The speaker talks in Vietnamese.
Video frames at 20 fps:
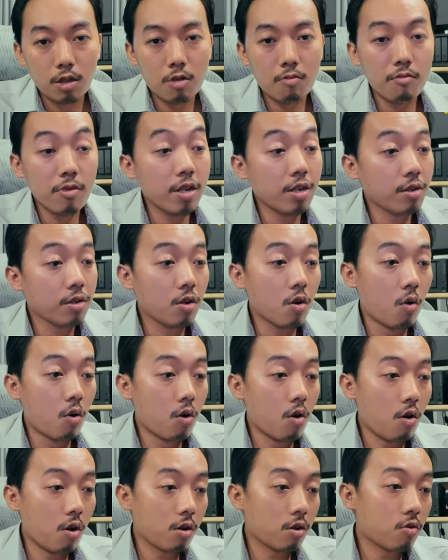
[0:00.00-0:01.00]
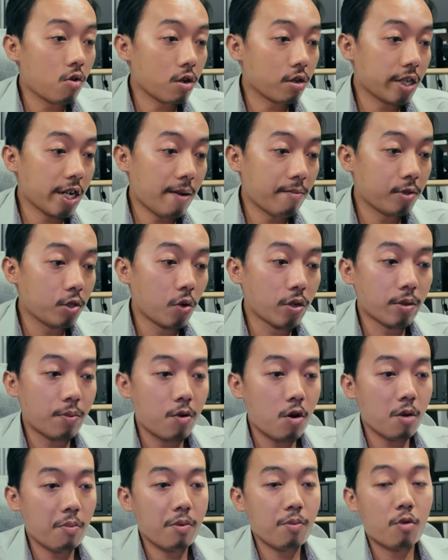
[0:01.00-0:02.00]
nhưng miền Google có chăm chui
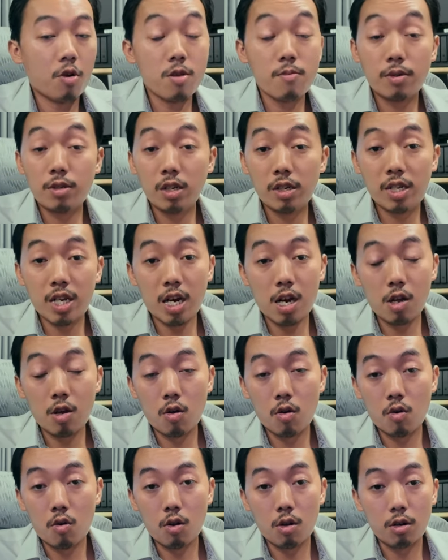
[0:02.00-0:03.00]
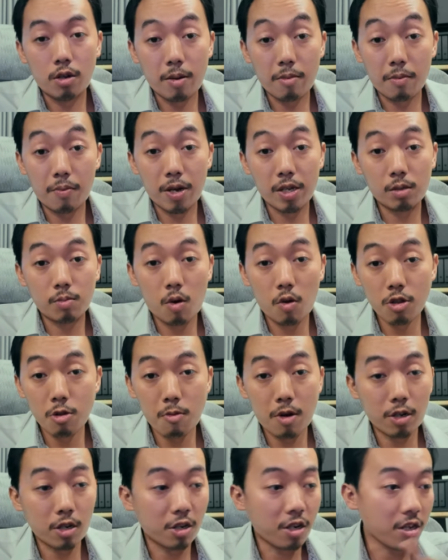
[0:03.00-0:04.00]
support bị bộ nhom chưa chẹt rồi Google tại vì Facebook
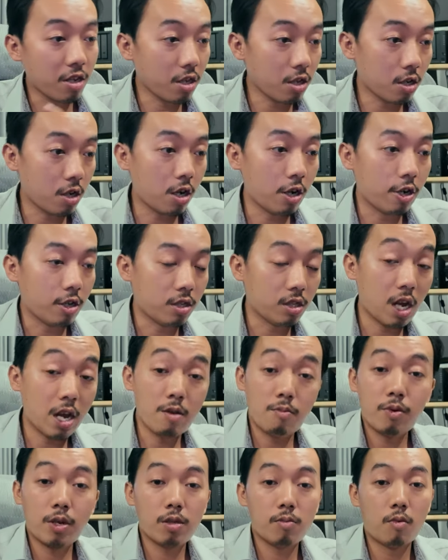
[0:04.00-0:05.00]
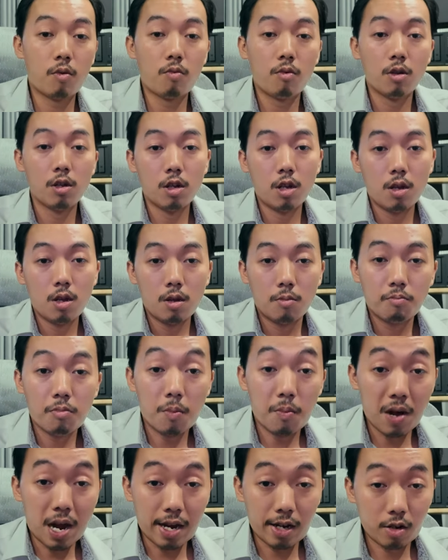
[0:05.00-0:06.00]
nhưng mà cần là chỉ nó để sai Facebook
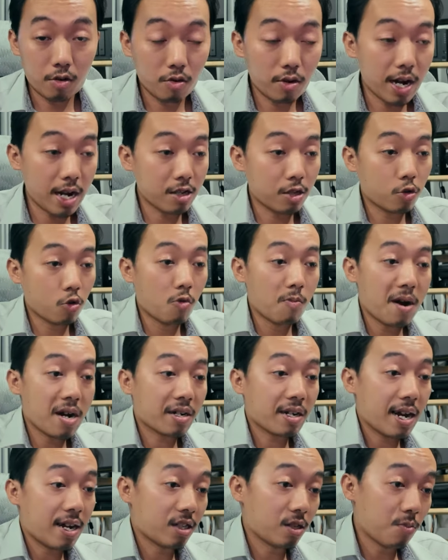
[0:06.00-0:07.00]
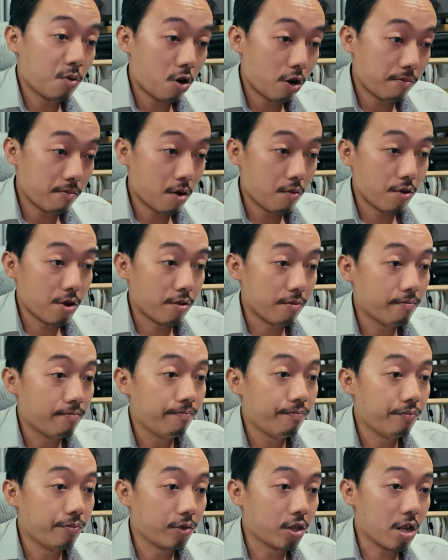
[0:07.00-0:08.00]
một bạn nông ca tua bán ca support màu bình
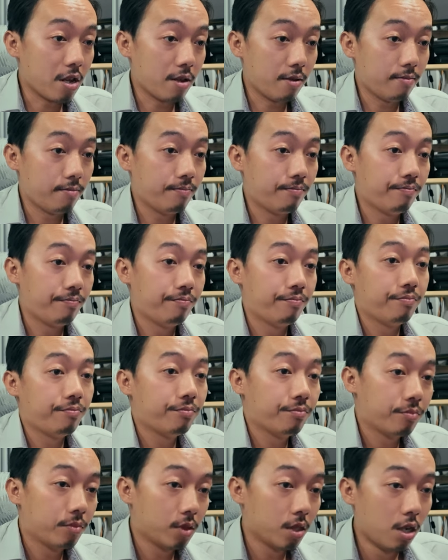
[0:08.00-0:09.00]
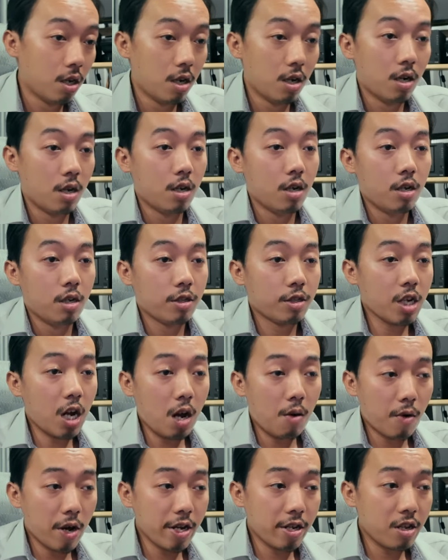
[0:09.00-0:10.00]
tĩnh
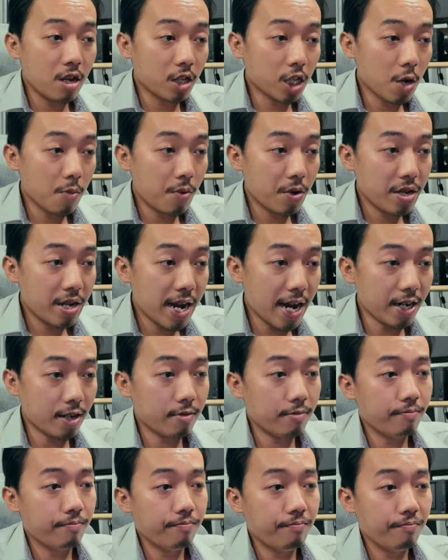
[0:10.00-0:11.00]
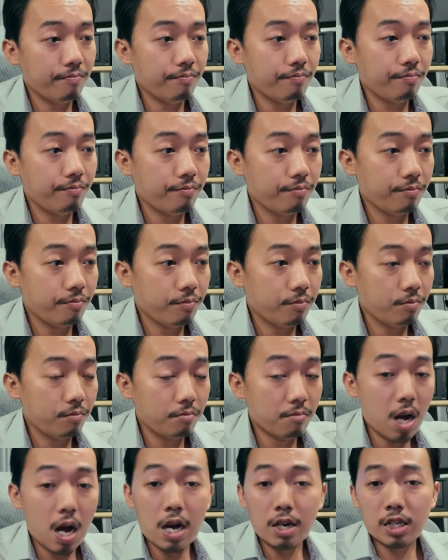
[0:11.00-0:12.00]
nhớ ở vậy dân thời buổi giáp
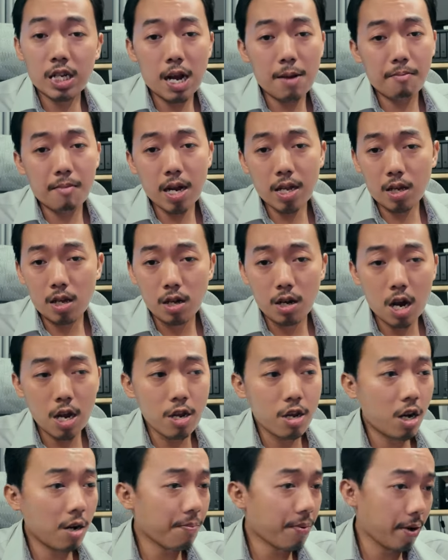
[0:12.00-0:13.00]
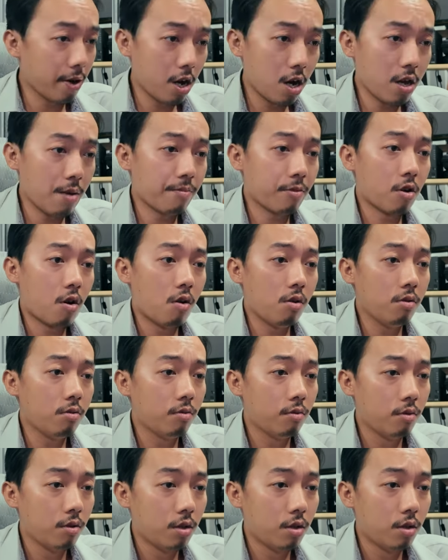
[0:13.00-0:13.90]
bà chăm bách kia dân thở làm lỏng